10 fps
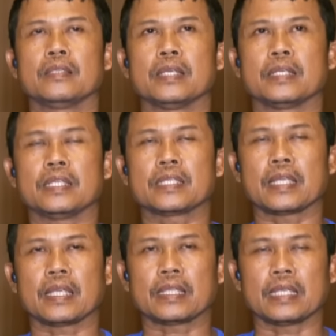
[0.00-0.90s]
jadi
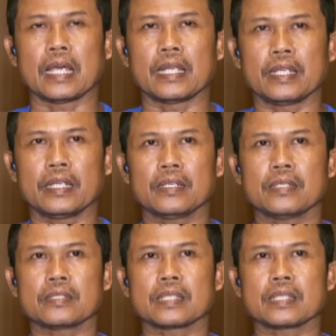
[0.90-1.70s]
saya tinggalin